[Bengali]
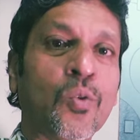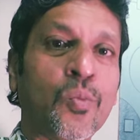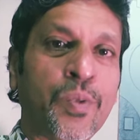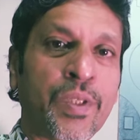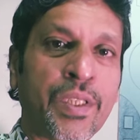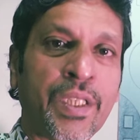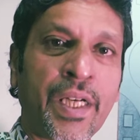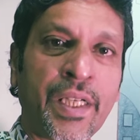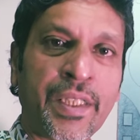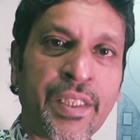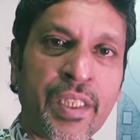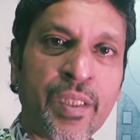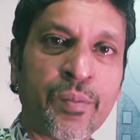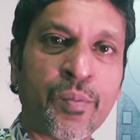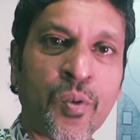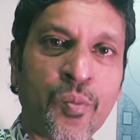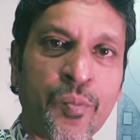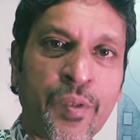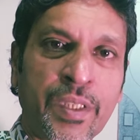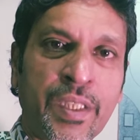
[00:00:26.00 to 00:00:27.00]
গুপি গায়নের
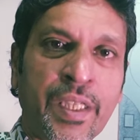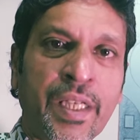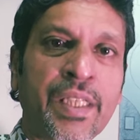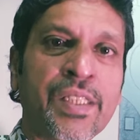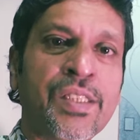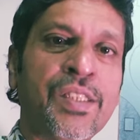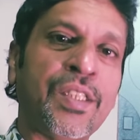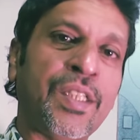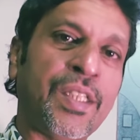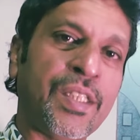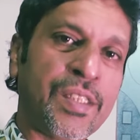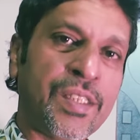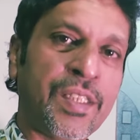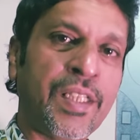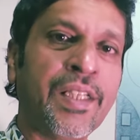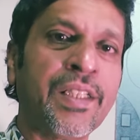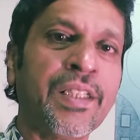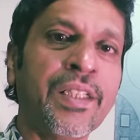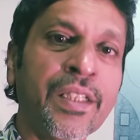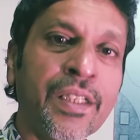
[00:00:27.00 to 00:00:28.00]
ভূমিকায়
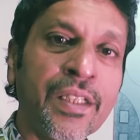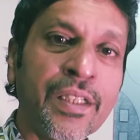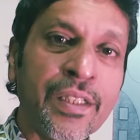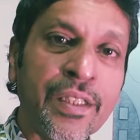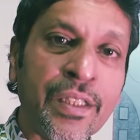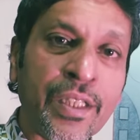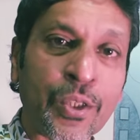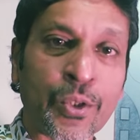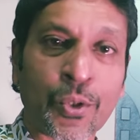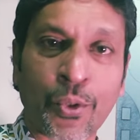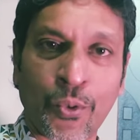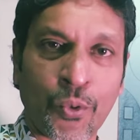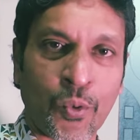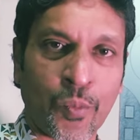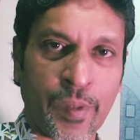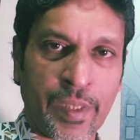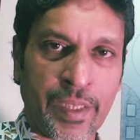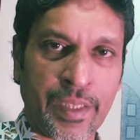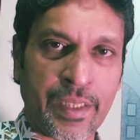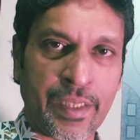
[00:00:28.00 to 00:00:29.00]
চেয়েছিলেন কিশোর
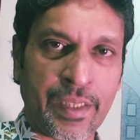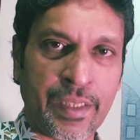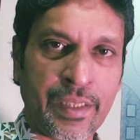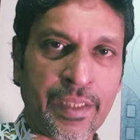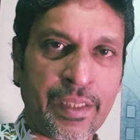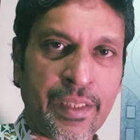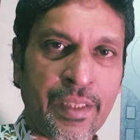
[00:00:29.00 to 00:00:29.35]
কুমারকে